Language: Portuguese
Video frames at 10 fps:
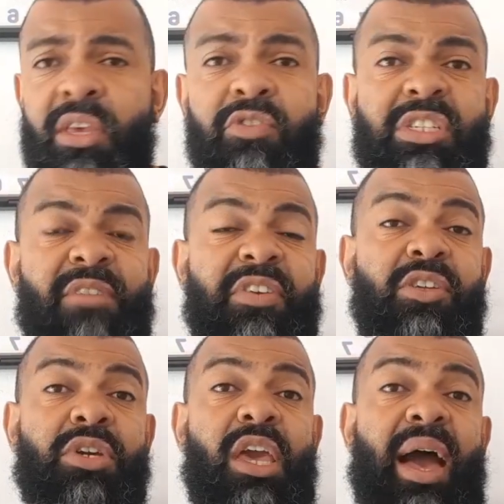E você vai
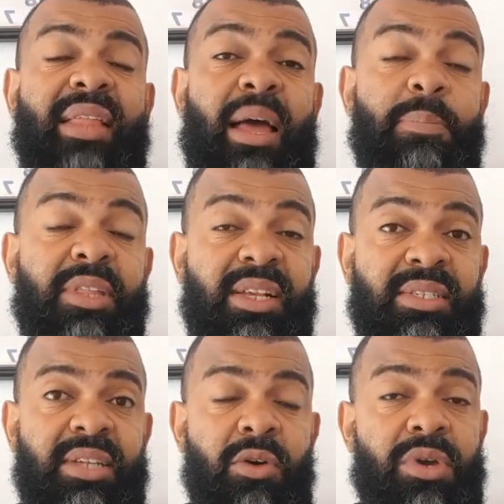fazer o que?
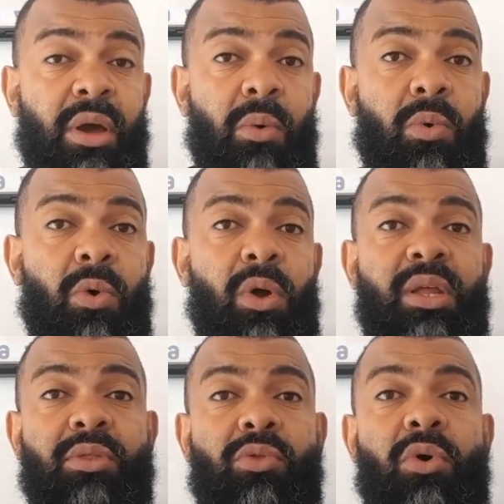Adaptação, que é um
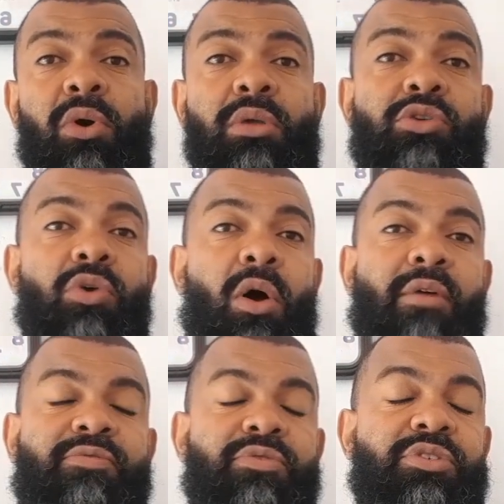coletor de
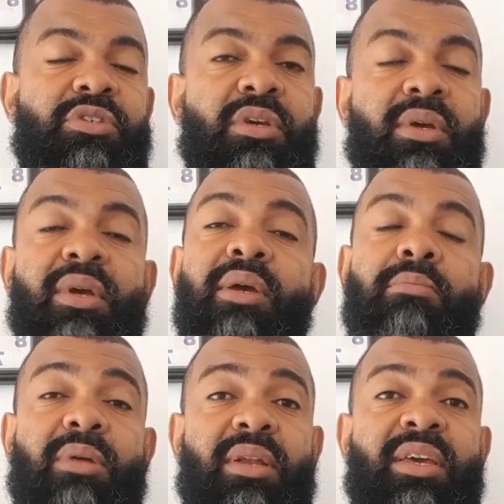ovos.
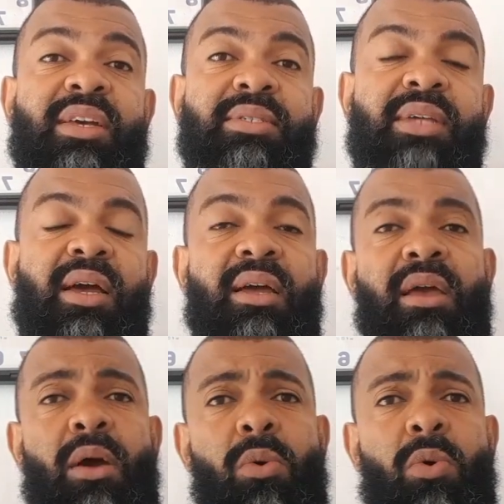Beleza?
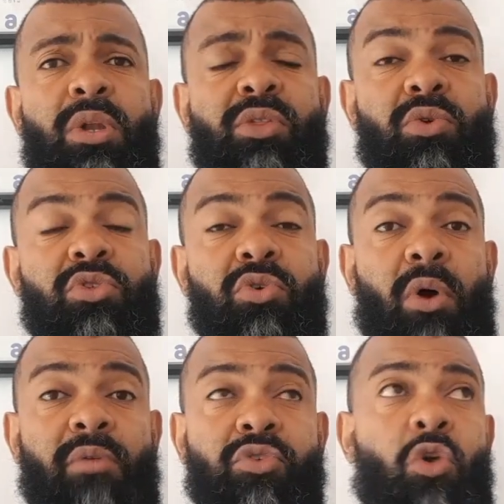É um coletor de
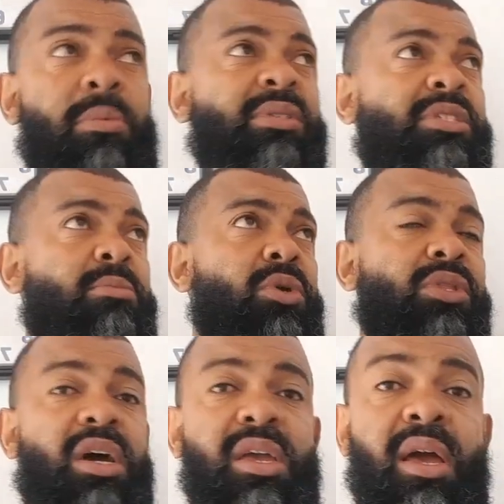ovos. Como assim,
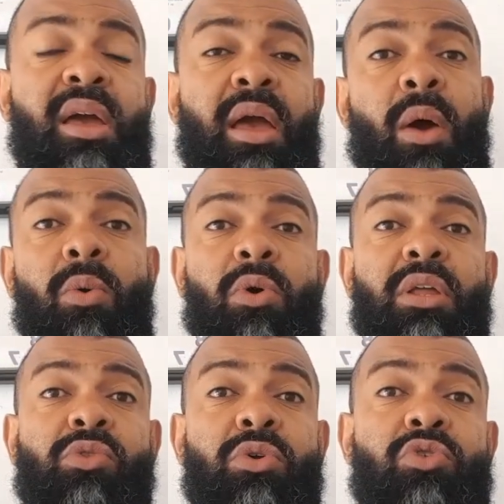montanha? É um
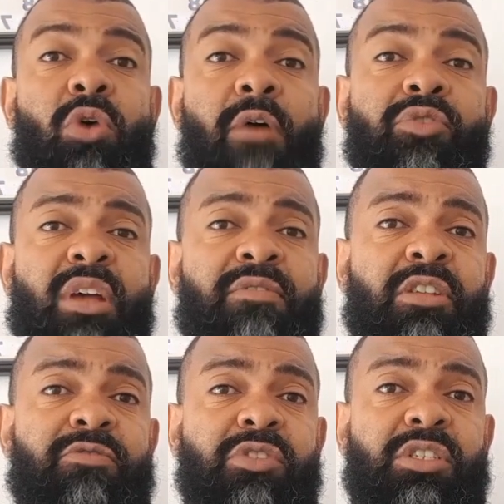coletor de ovos. Às
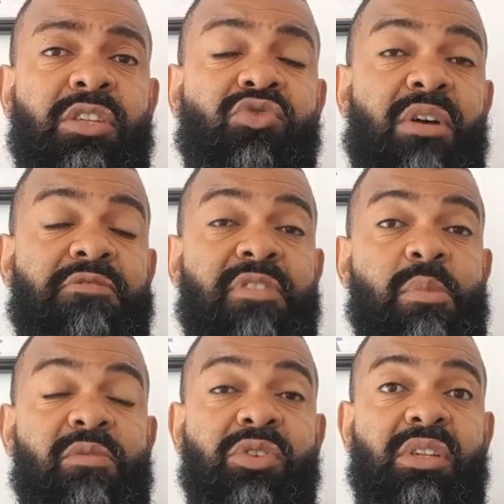vezes você tem sua
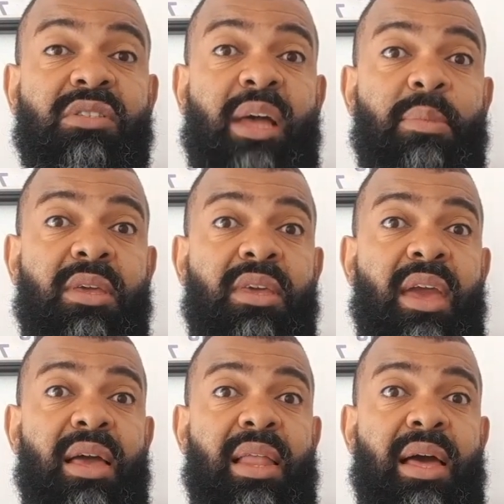fêmea e você sabe
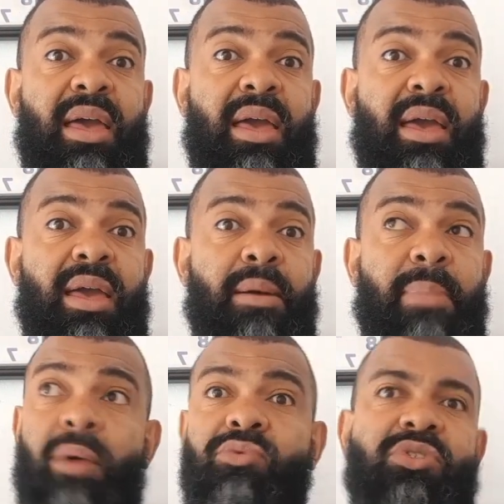que ela é
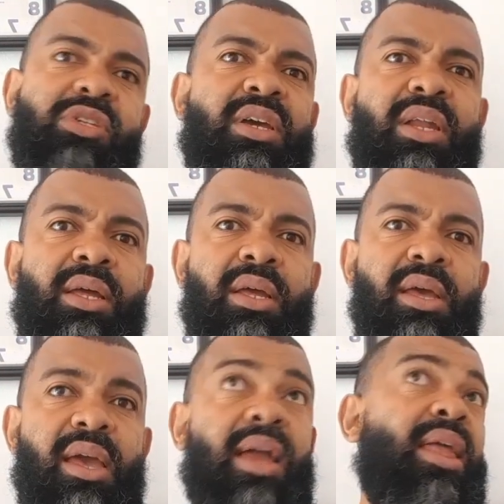bagunceira,
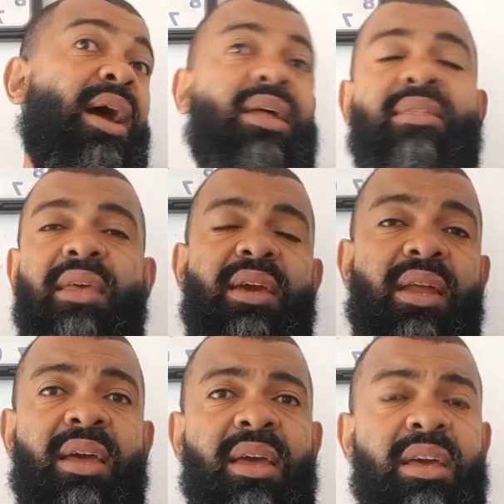ela é
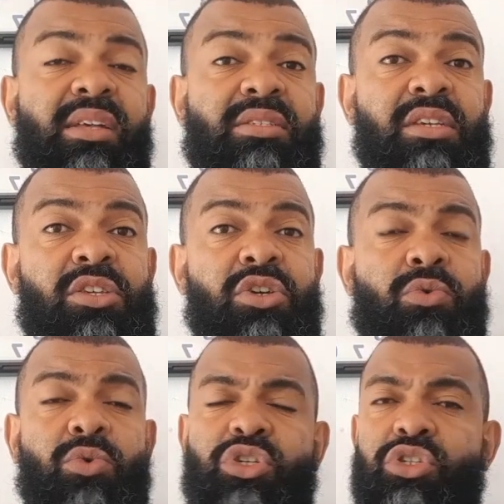arteira. Existem
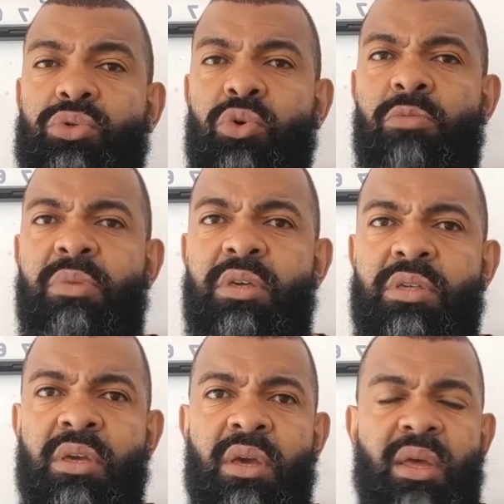
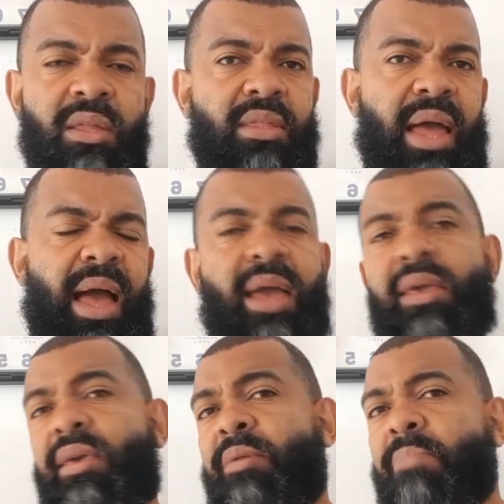costumes, tá?
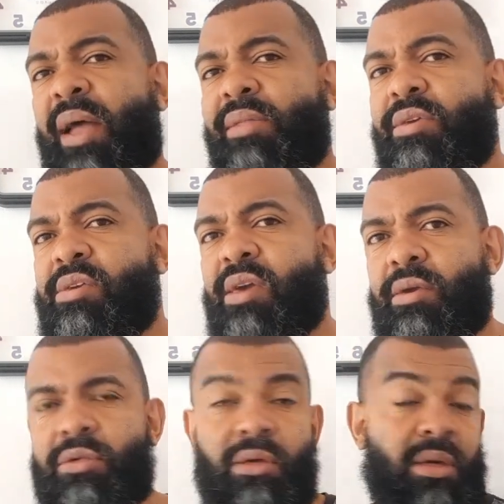E
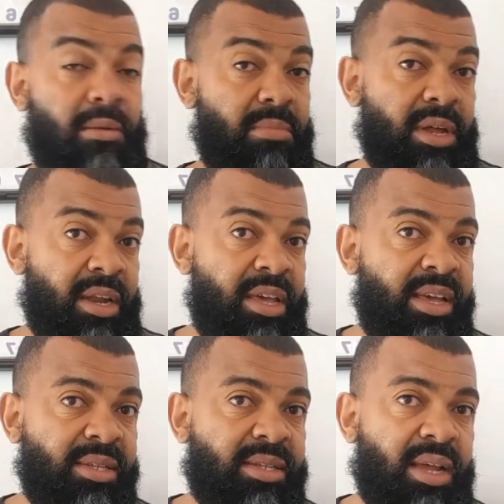manias.
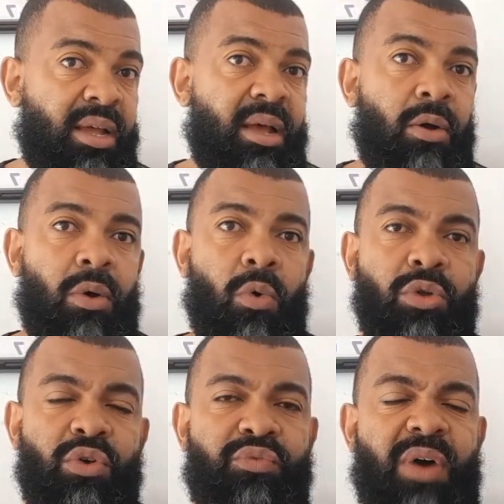Beleza?
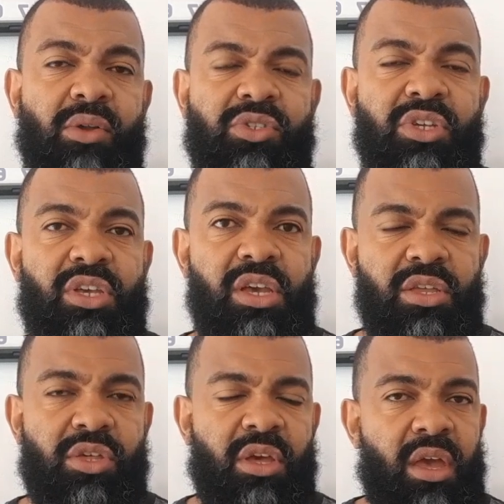Quando eu falo o
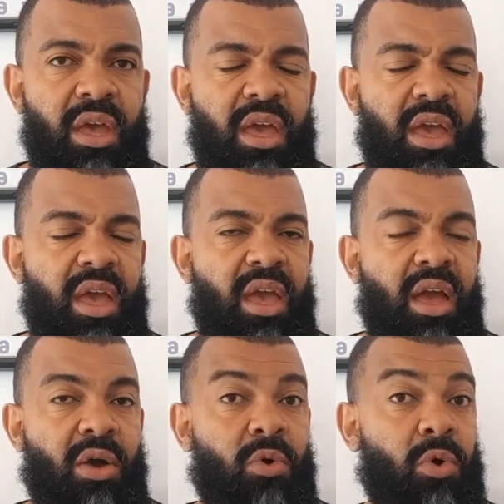seguinte,
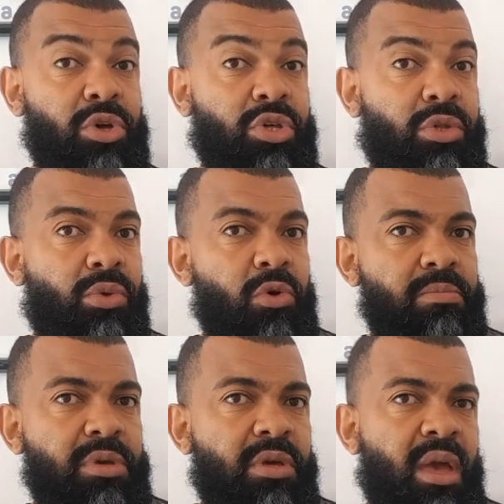é
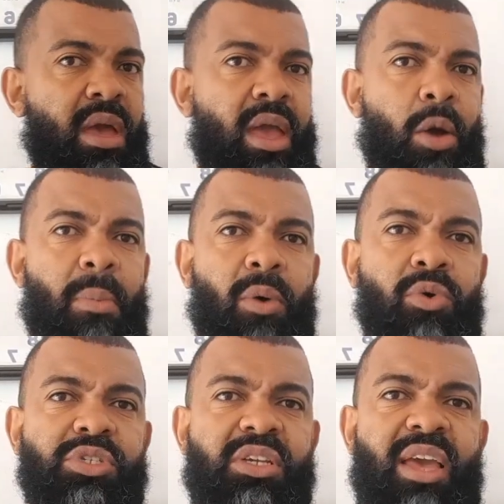costume é uma
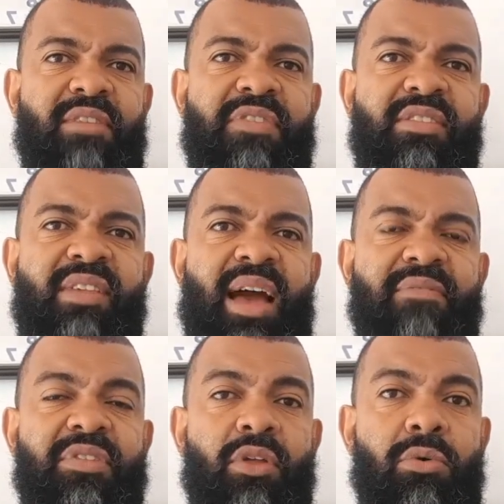coisa que às vezes a
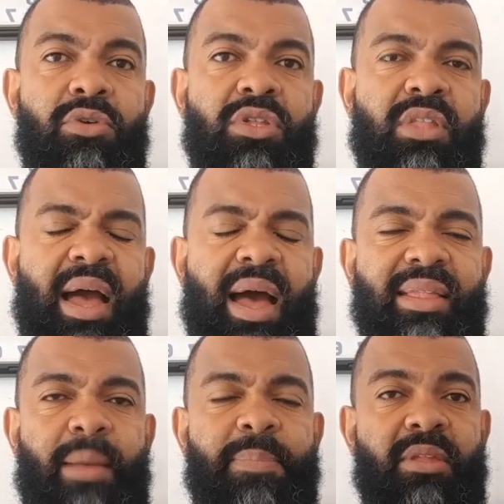ave não está
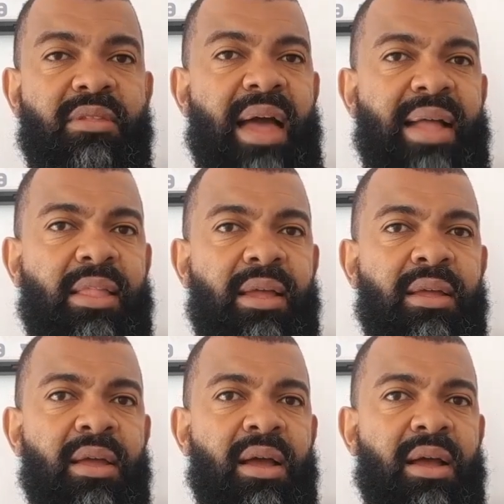adaptada,